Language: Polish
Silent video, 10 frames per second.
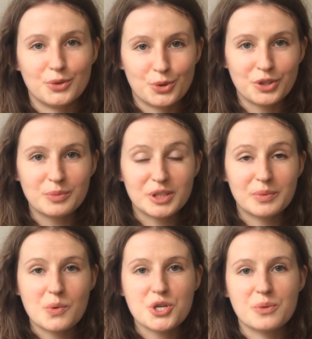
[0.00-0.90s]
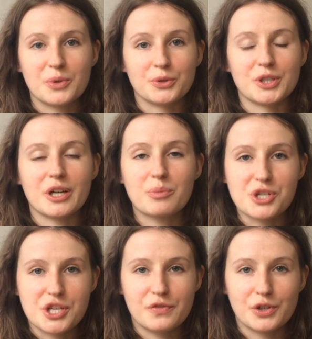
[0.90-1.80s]
Drugim typem szczepionek
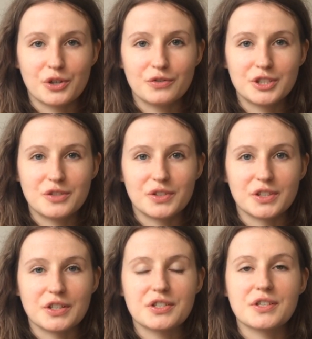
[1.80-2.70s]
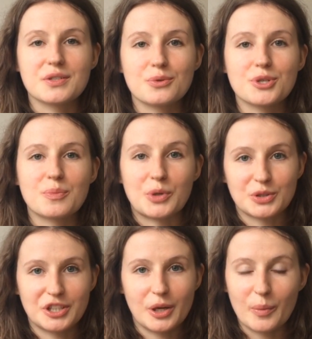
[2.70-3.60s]
przeciwko COVID-19 są
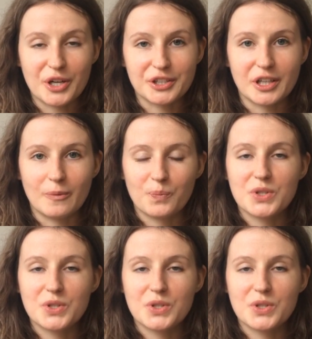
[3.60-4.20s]
szczepionki mRNA.